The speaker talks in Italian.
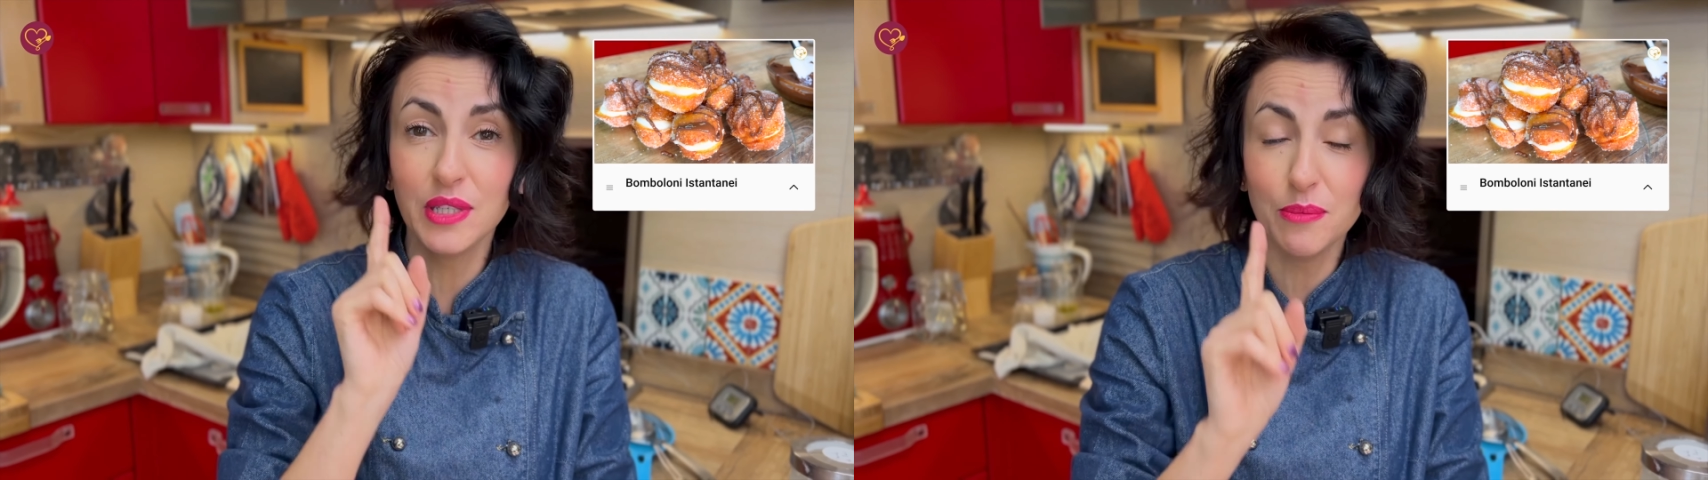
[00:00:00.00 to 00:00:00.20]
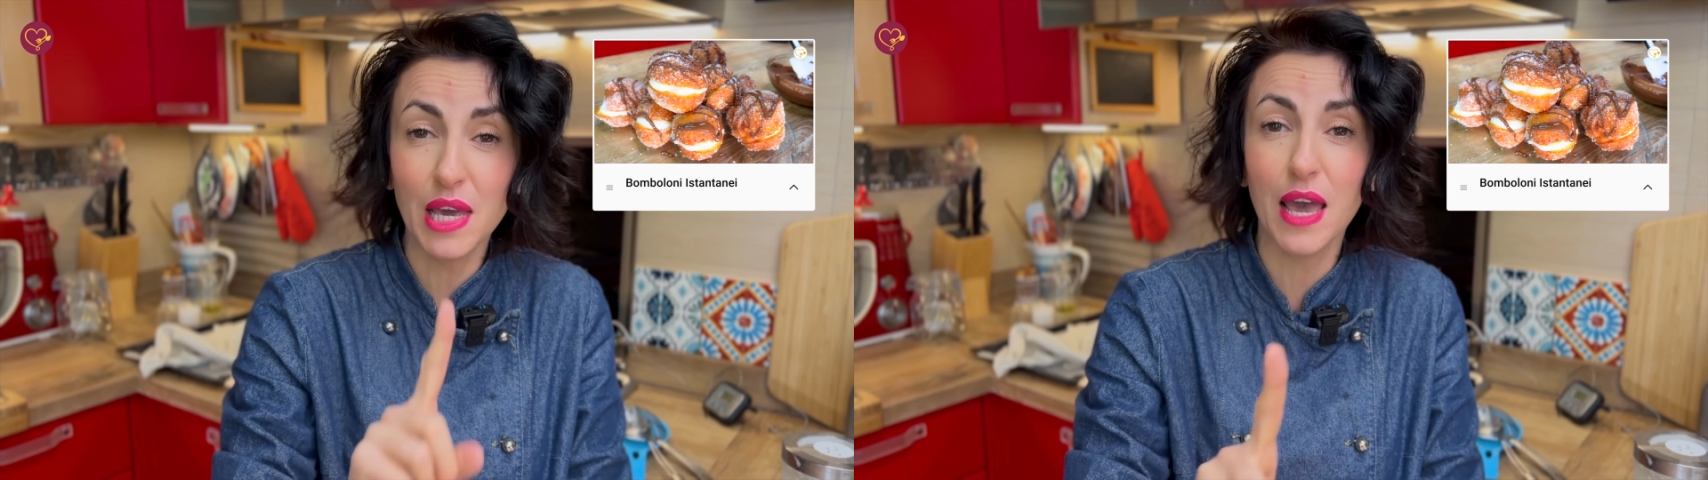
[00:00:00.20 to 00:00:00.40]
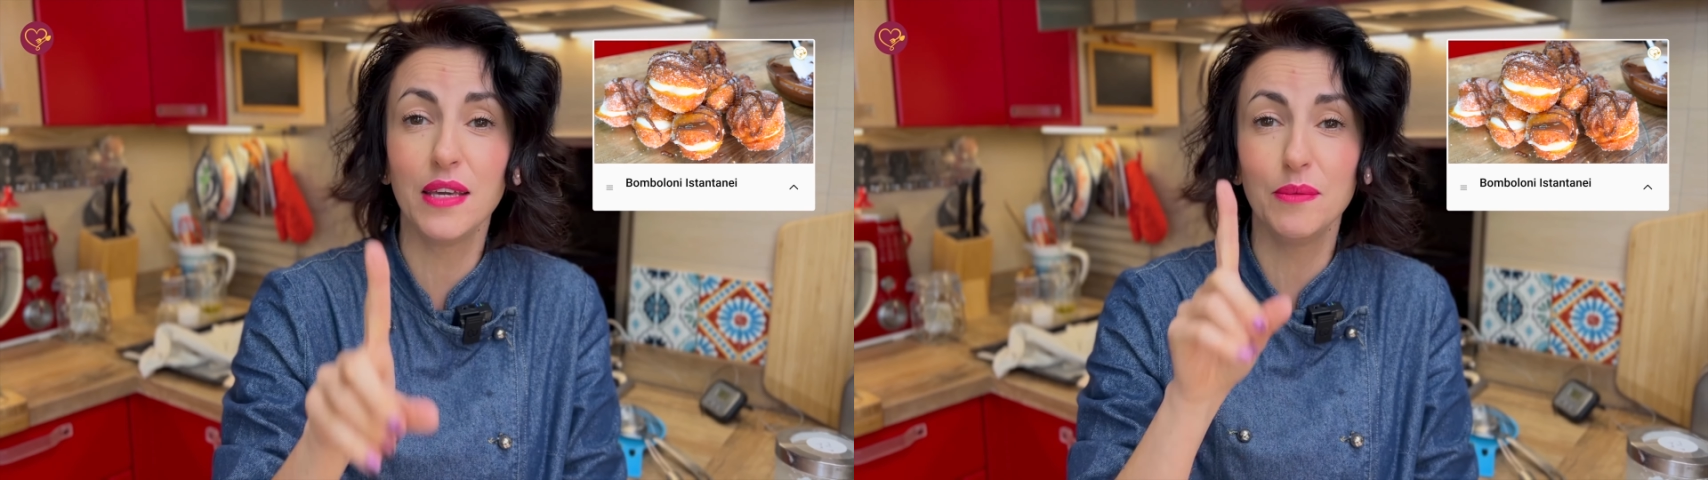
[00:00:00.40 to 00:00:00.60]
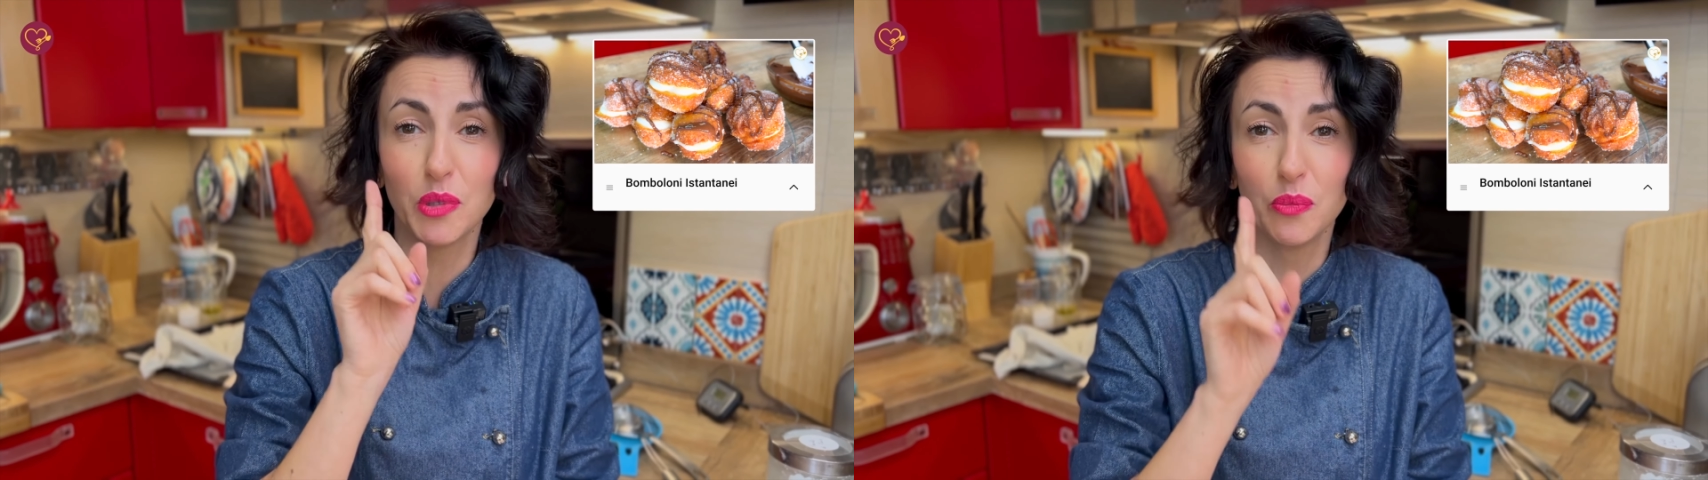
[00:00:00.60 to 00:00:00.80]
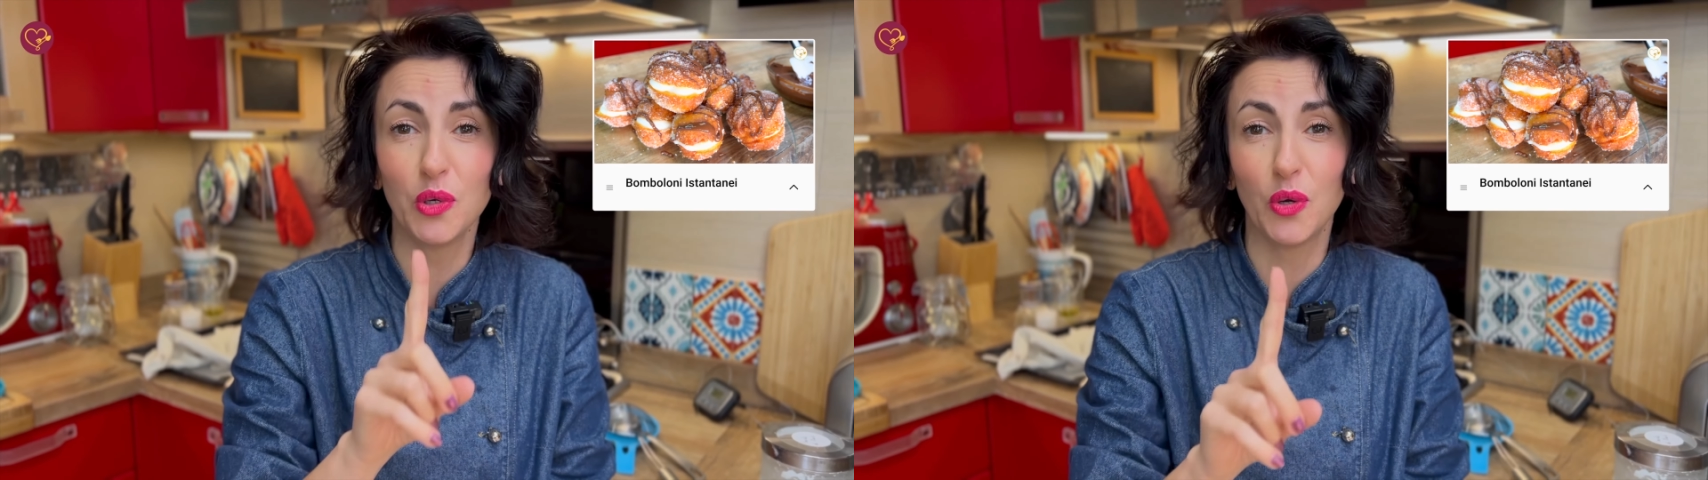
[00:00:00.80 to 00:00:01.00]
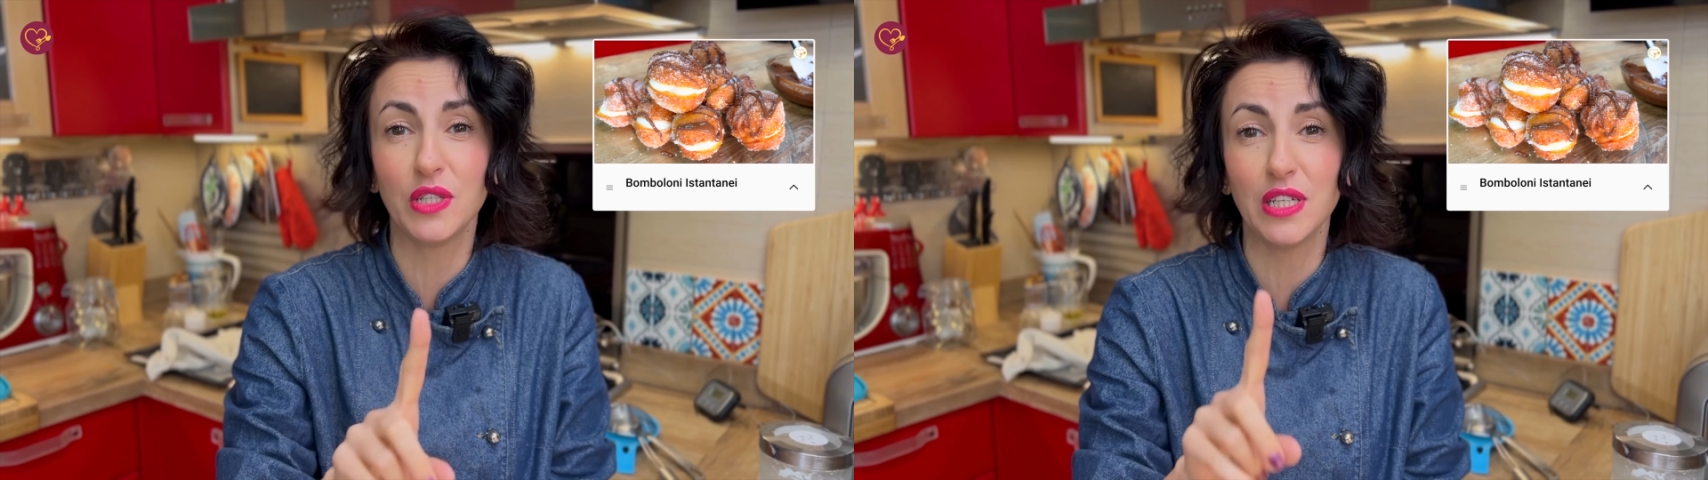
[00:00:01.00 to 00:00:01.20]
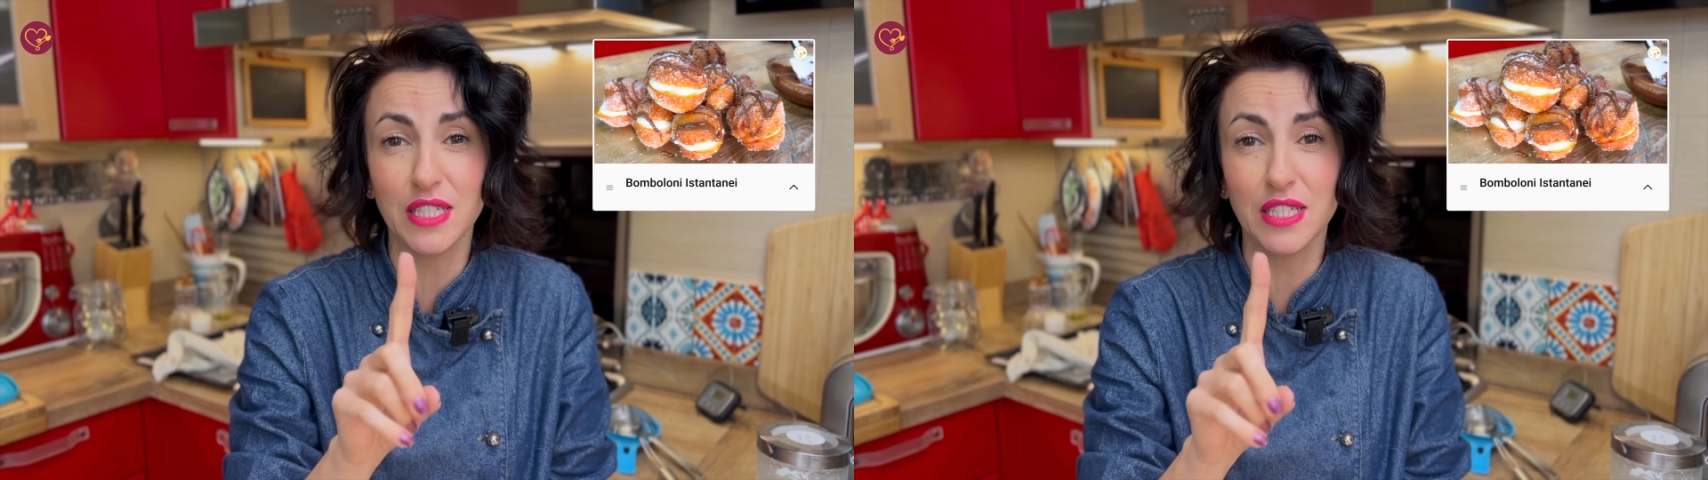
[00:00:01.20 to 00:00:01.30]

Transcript: i miei bomboloni